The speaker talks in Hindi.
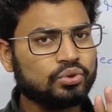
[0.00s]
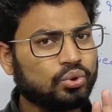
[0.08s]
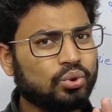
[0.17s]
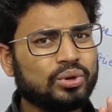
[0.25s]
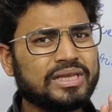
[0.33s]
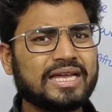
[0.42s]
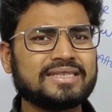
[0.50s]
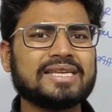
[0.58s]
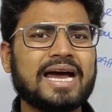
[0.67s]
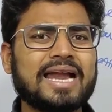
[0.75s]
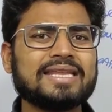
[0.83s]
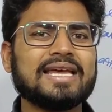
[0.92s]
दो या
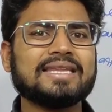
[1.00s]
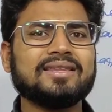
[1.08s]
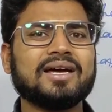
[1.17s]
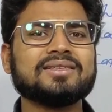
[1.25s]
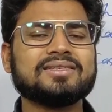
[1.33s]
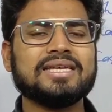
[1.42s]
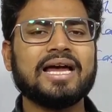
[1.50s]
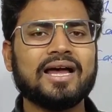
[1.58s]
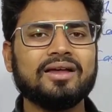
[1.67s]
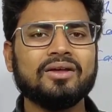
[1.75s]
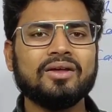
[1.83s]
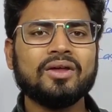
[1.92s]
चार या दस या
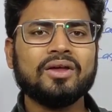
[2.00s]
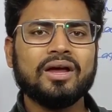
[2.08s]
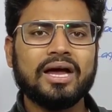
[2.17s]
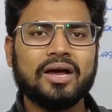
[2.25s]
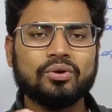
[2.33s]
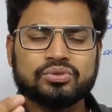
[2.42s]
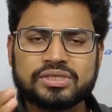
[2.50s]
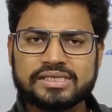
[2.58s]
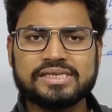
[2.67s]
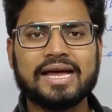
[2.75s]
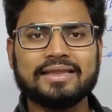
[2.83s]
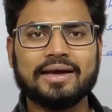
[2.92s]
उससे
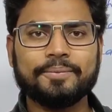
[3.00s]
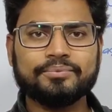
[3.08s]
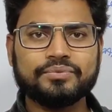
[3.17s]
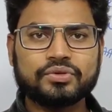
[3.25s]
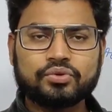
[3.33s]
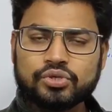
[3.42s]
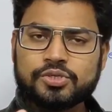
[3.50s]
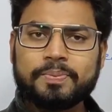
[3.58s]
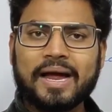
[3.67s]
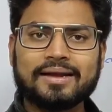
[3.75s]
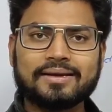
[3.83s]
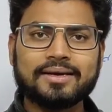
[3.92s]
ज़्यादा कुछ
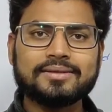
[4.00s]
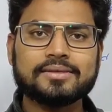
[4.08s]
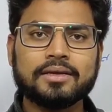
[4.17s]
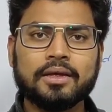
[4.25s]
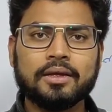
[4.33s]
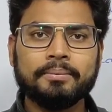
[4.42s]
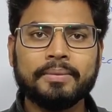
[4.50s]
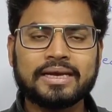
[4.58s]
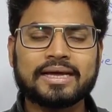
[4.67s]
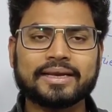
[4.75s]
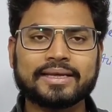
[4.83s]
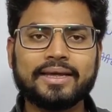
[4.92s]
पार्टनर्स
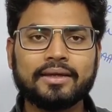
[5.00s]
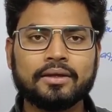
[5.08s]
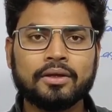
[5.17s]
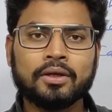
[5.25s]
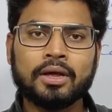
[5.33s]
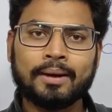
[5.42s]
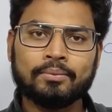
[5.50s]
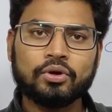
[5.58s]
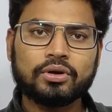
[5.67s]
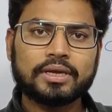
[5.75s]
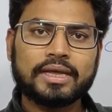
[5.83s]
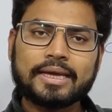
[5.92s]
मिल करके हम
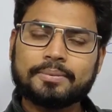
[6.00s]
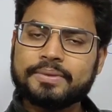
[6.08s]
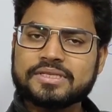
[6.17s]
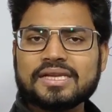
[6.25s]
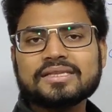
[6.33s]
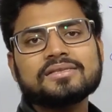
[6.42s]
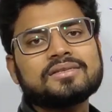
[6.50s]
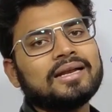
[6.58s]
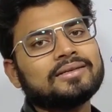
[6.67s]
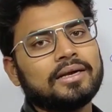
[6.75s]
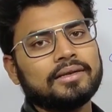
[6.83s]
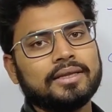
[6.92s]
लोग एक बिज़नेस
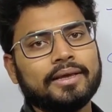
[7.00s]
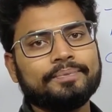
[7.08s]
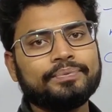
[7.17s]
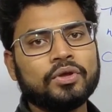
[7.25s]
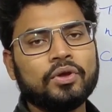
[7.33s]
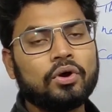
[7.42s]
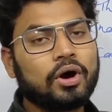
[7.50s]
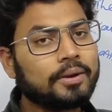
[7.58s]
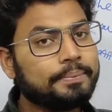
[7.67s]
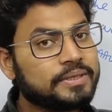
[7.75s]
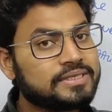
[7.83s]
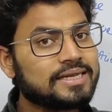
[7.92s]
स्टार्ट करते हैं
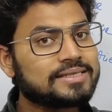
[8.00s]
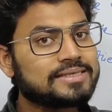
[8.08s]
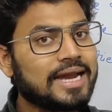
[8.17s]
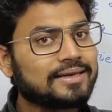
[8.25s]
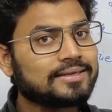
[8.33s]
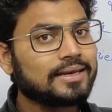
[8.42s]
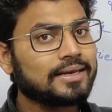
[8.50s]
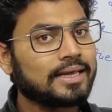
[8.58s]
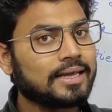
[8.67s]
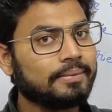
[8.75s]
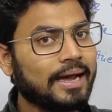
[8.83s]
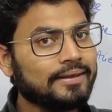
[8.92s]
और बिज़नेस स्टार्ट
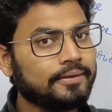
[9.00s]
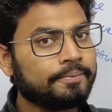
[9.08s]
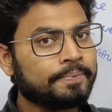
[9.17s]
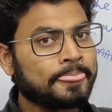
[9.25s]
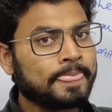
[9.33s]
करने के बाद